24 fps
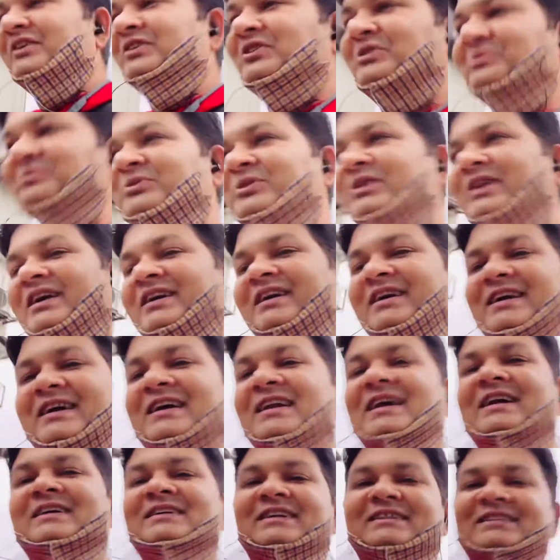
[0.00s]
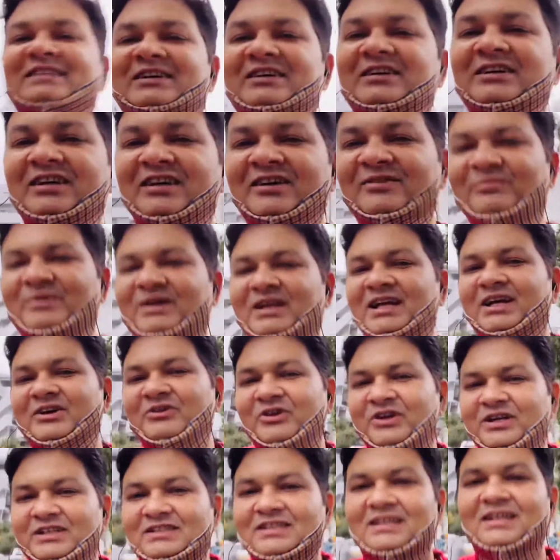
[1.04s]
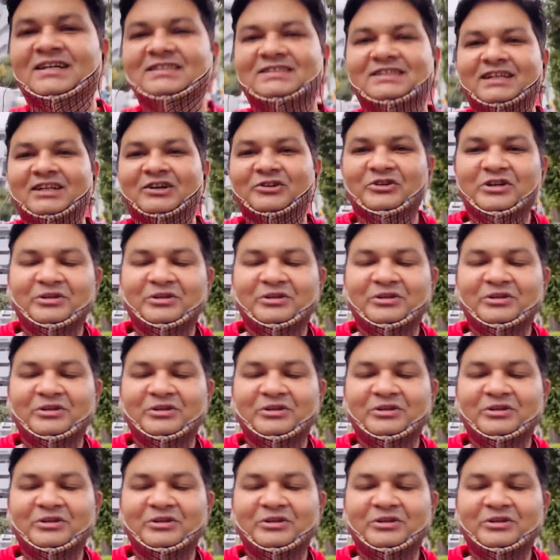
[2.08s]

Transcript: तो पूरा डिटेल आ जाता है भले वो इतना ज़्यादा